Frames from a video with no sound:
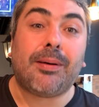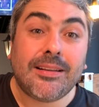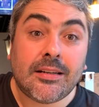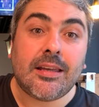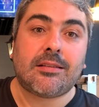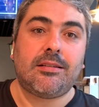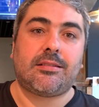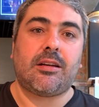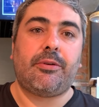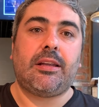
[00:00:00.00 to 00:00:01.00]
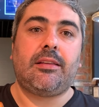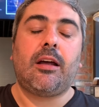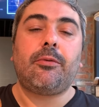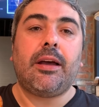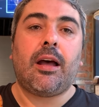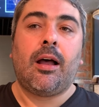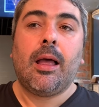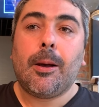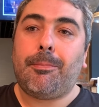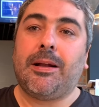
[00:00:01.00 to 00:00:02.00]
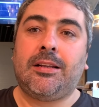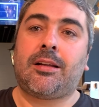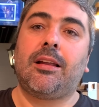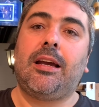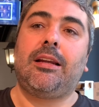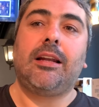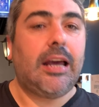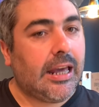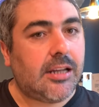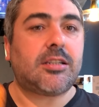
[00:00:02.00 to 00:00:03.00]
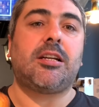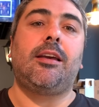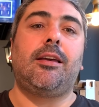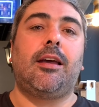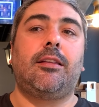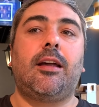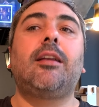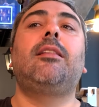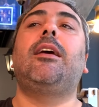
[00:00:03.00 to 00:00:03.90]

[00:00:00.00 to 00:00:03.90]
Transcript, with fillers: balık etini sevenler veya balıkla ilgili her şeyi yiyenler,